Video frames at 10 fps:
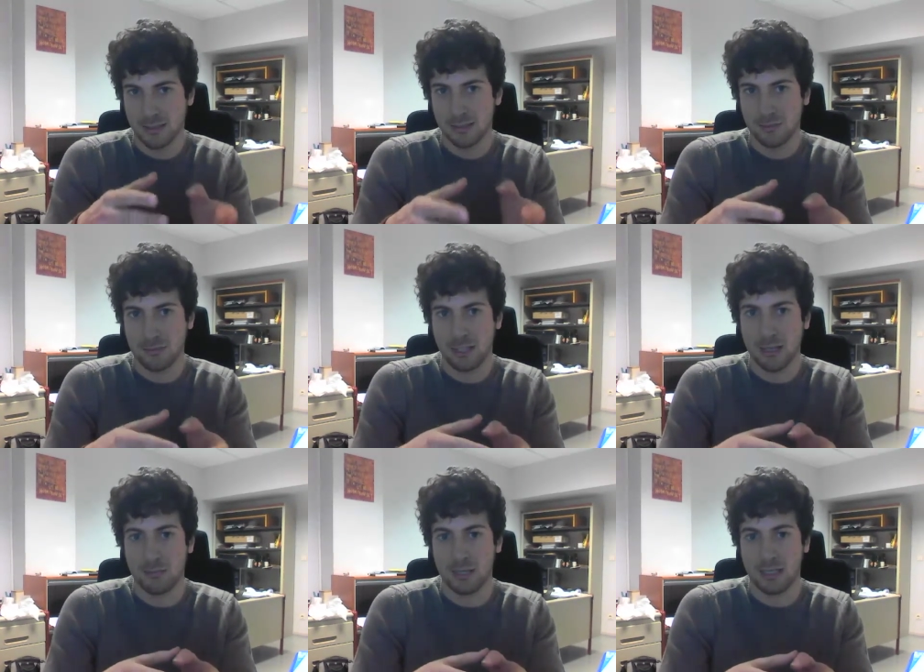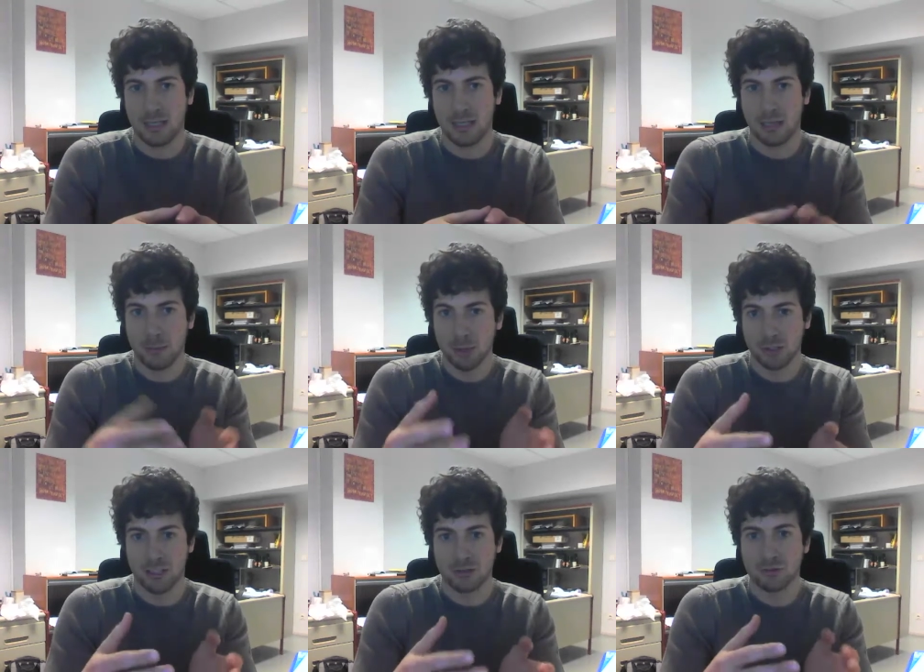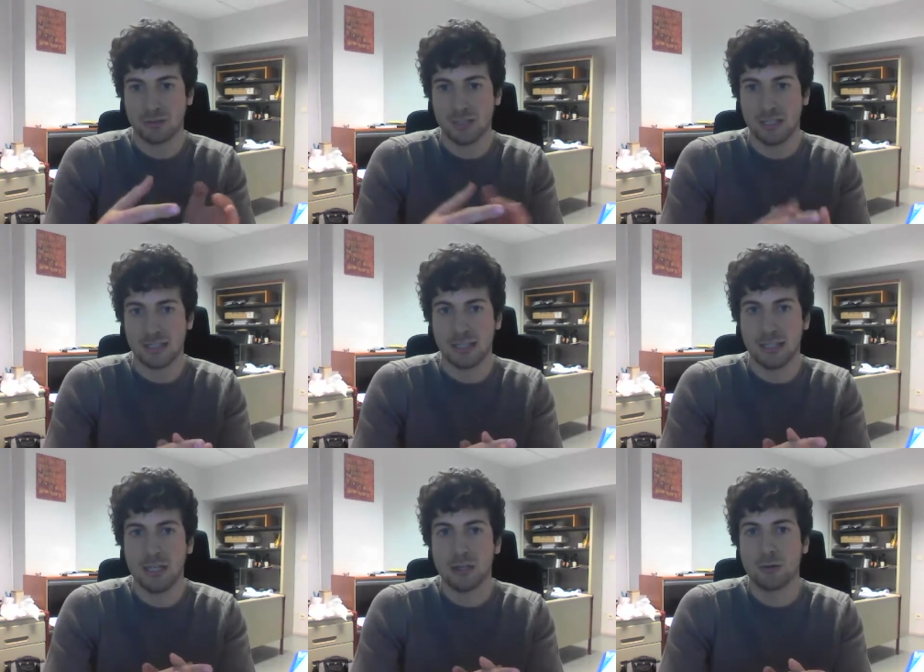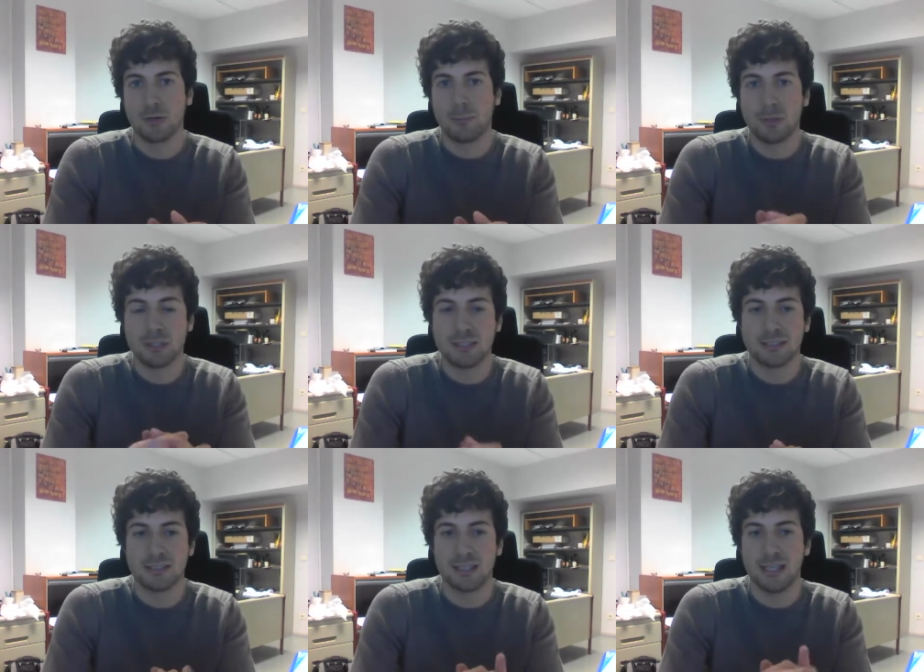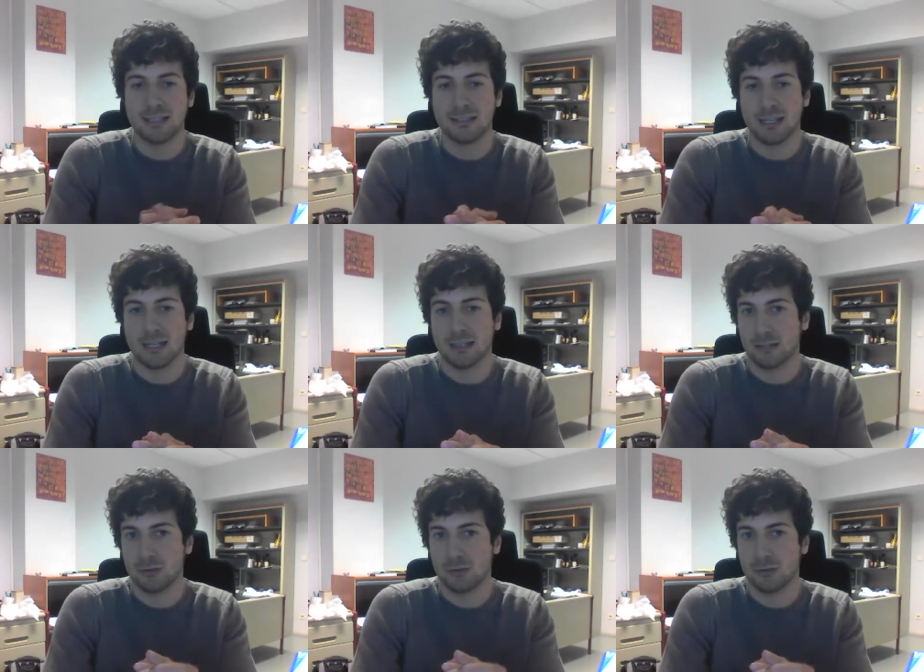identificabili a Modena su strada con un'apposita segnaletica,